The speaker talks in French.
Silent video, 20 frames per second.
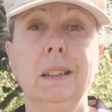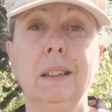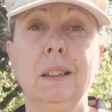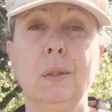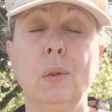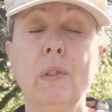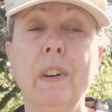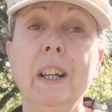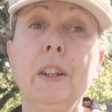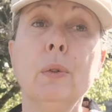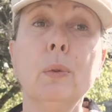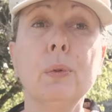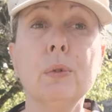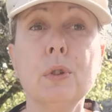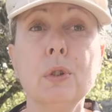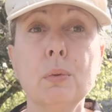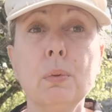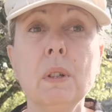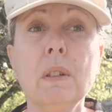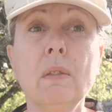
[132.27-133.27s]
Euh, on va
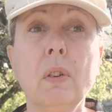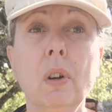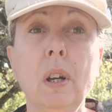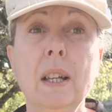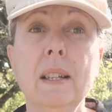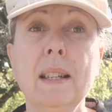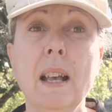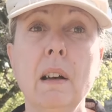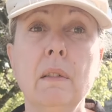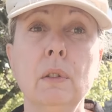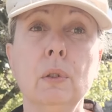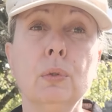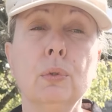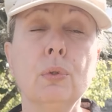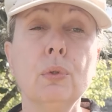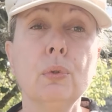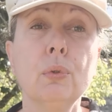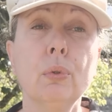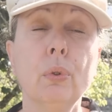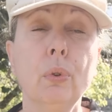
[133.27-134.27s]
donc suivre les
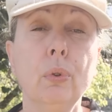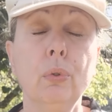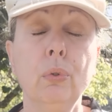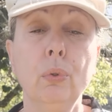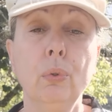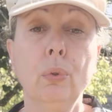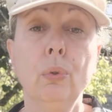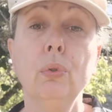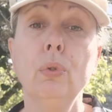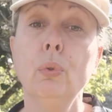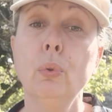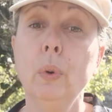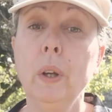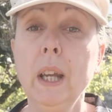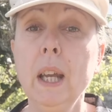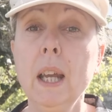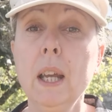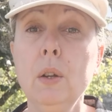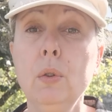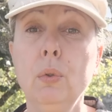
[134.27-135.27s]
aventures de
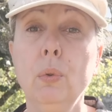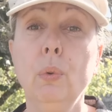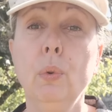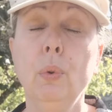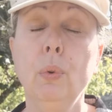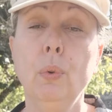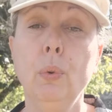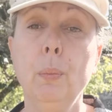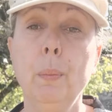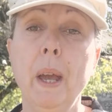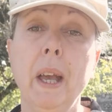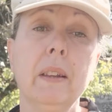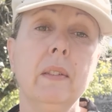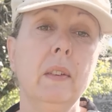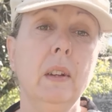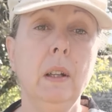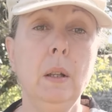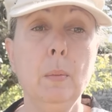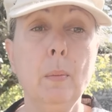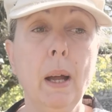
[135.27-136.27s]
Zoé, une mère
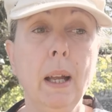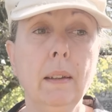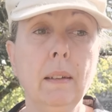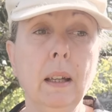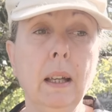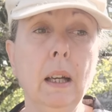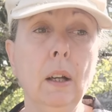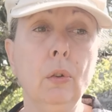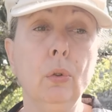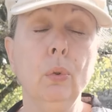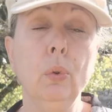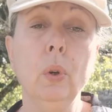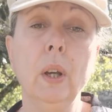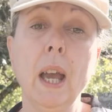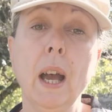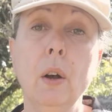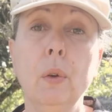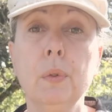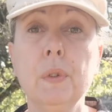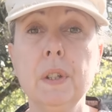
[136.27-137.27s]
célibataire de
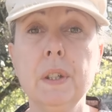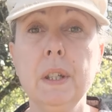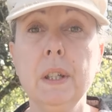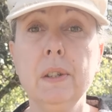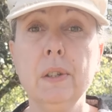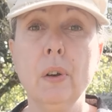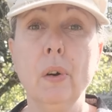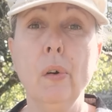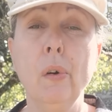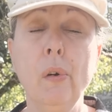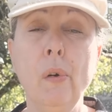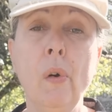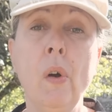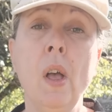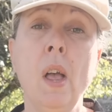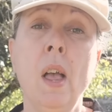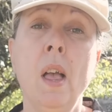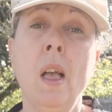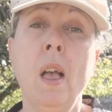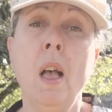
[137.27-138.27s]
46 ans,
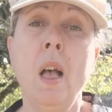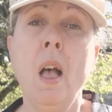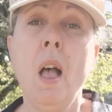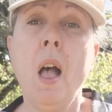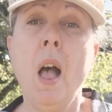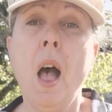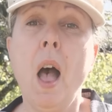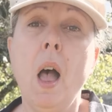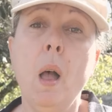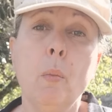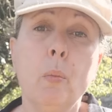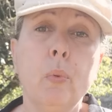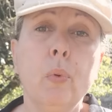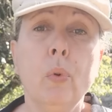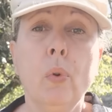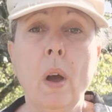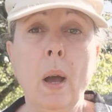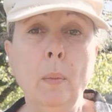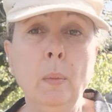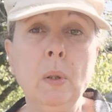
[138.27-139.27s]
un
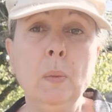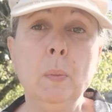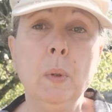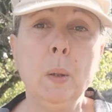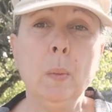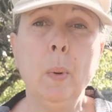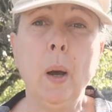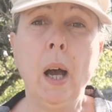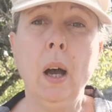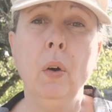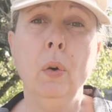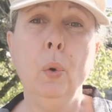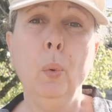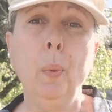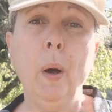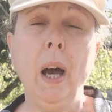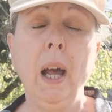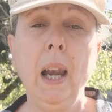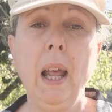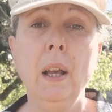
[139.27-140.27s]
peu abîmée par, euh,
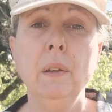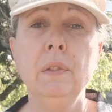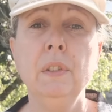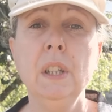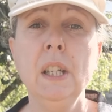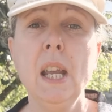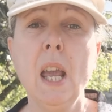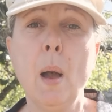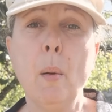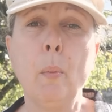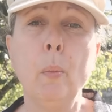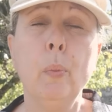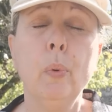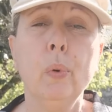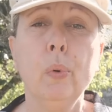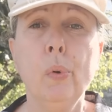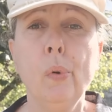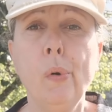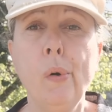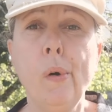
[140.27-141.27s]
la vie, un
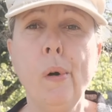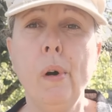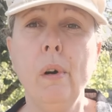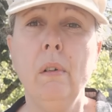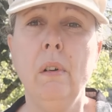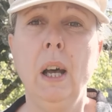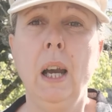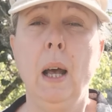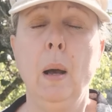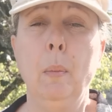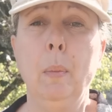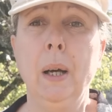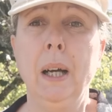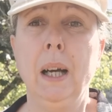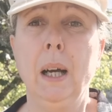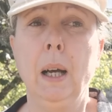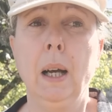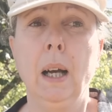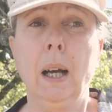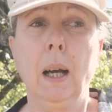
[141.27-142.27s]
peu, euh, voilà,
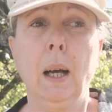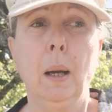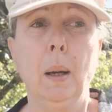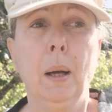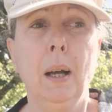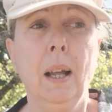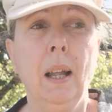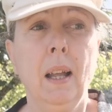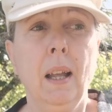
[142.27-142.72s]
pas,